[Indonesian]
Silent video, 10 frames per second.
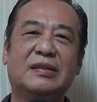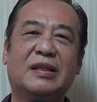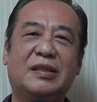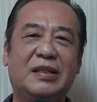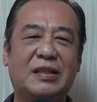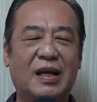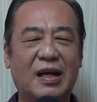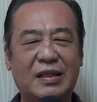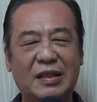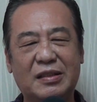
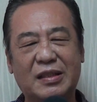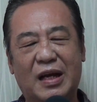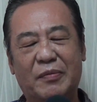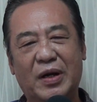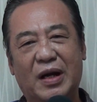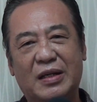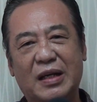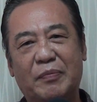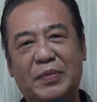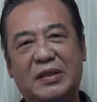Ketika kita
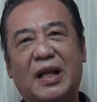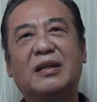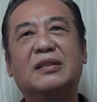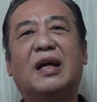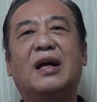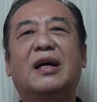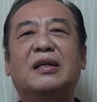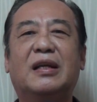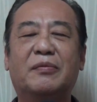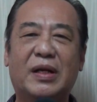menghadapi
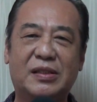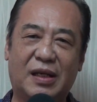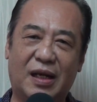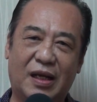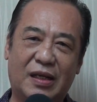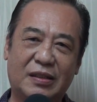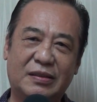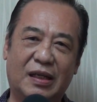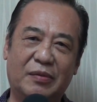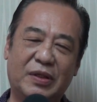tantangan dan masalah
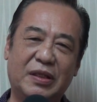dalam